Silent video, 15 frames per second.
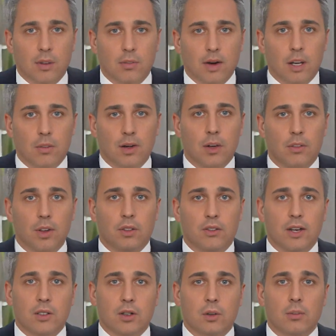invertir
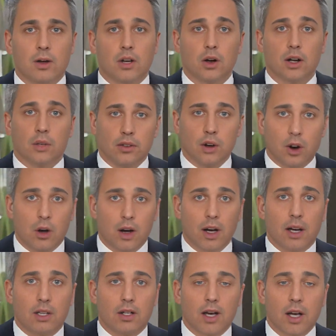200 millones de
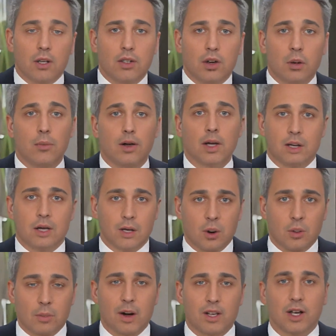dólares en Anthropic,
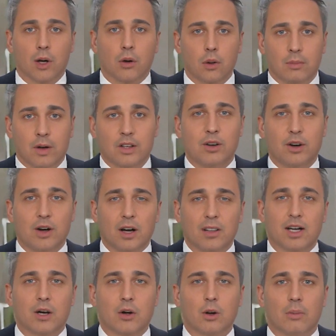compañía competidora
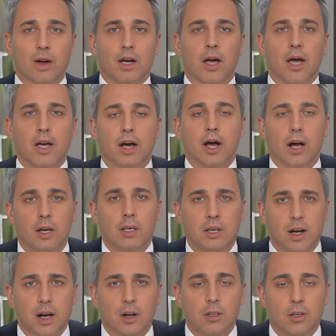de OpenAI.
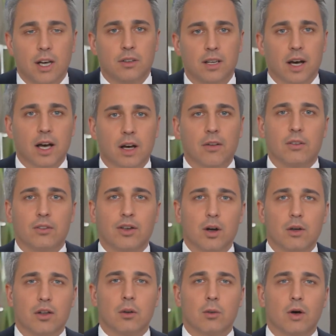La noticia la ha
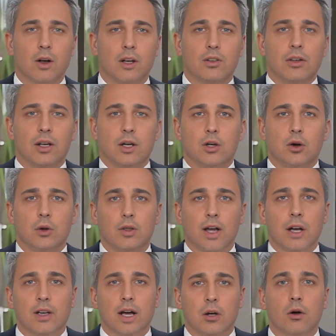avanzado de Wall Street
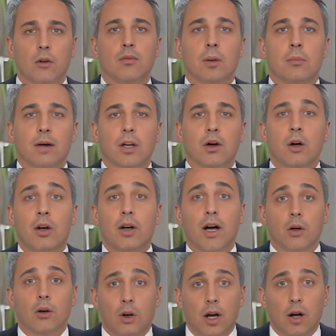Journal y ha confirmado a lo
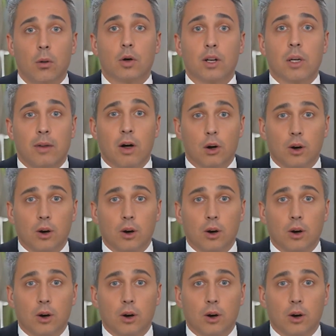largo de las últimas